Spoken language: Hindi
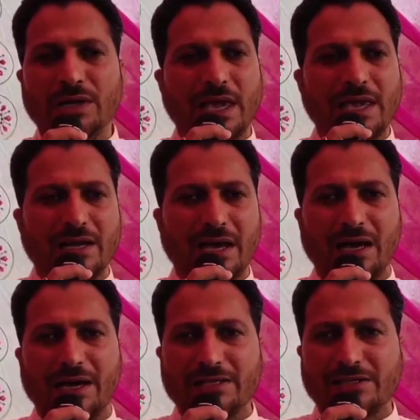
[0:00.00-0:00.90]
कि ये
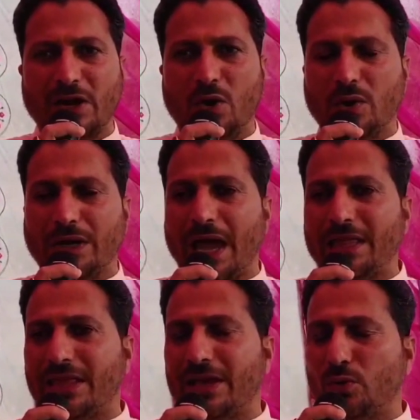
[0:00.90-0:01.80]
कांग्रेस के लोग
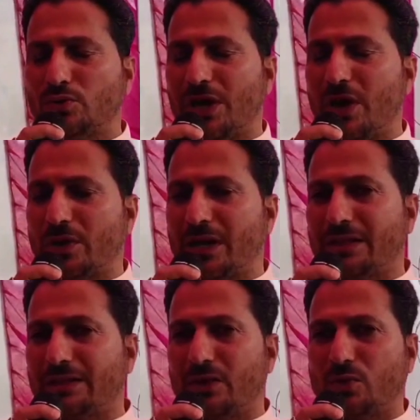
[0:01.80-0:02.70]
कहते कुछ हैं और करते